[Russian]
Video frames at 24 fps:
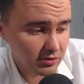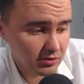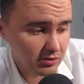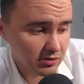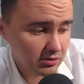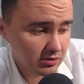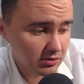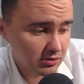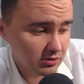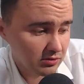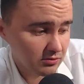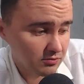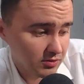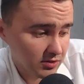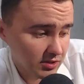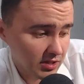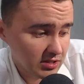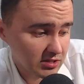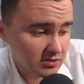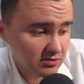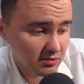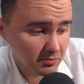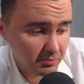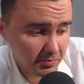и
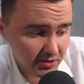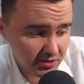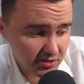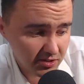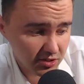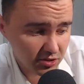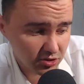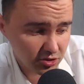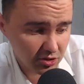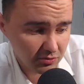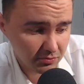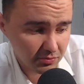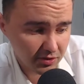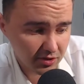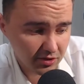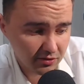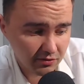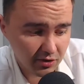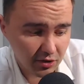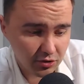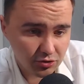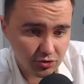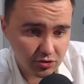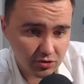финансовой поддержки,
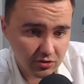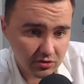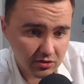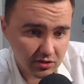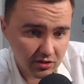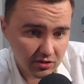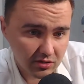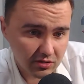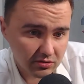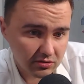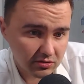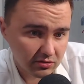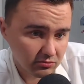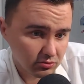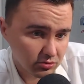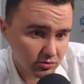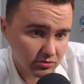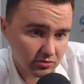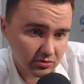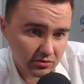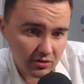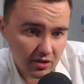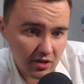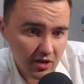покрывающей какие-то
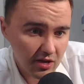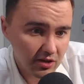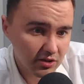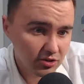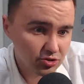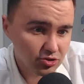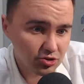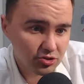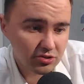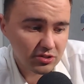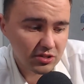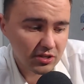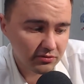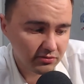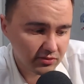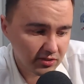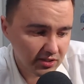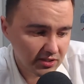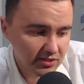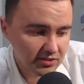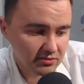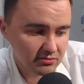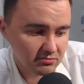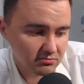вот э,
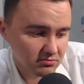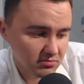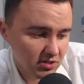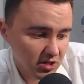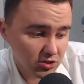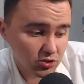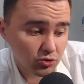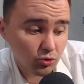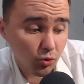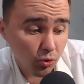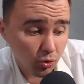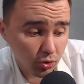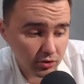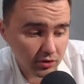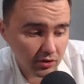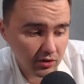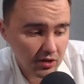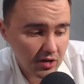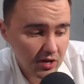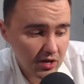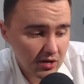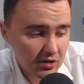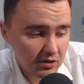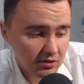ежедневные
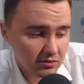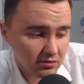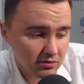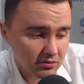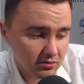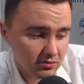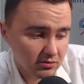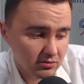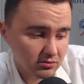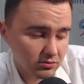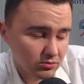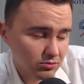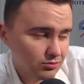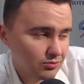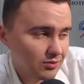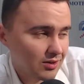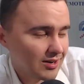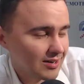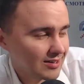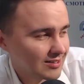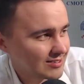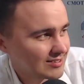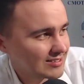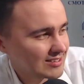расходы. Э, ну, а